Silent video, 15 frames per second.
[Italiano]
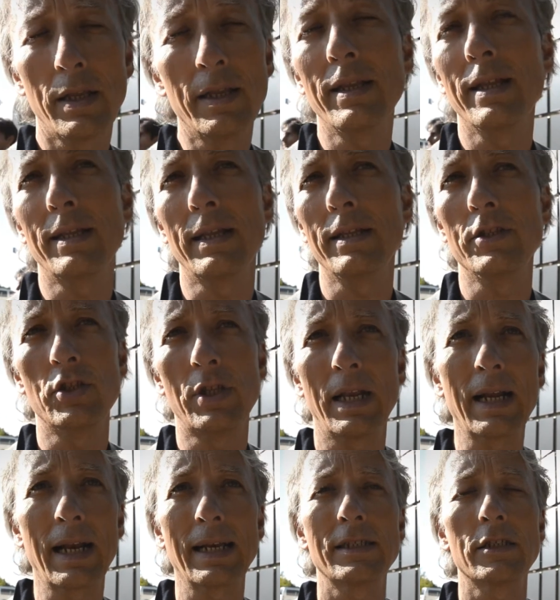del, del, del
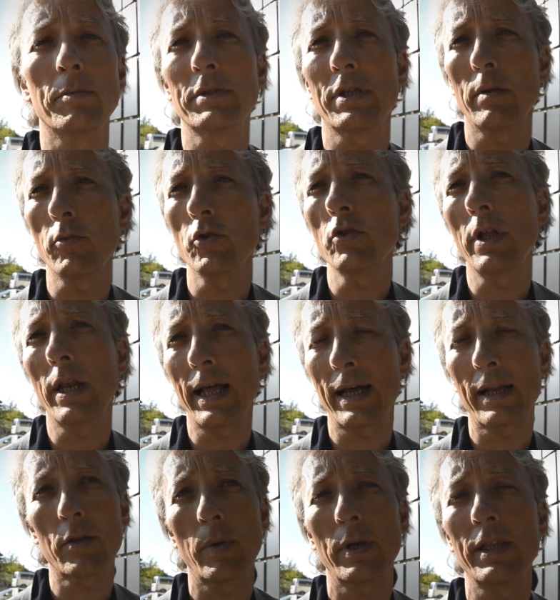digitale classico, ma sarà nel mondo
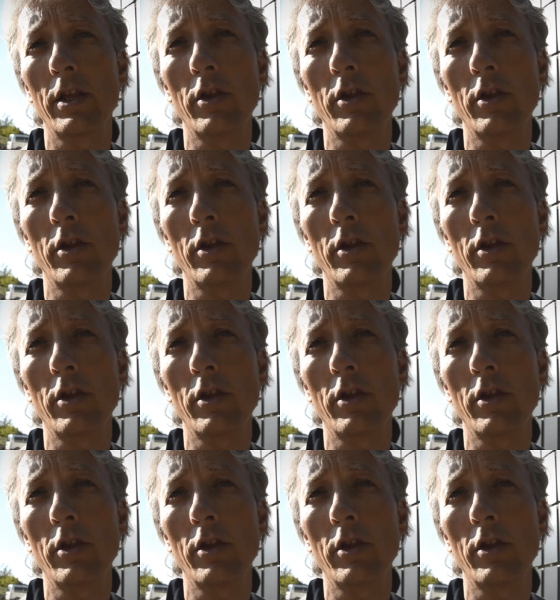dell'hardware,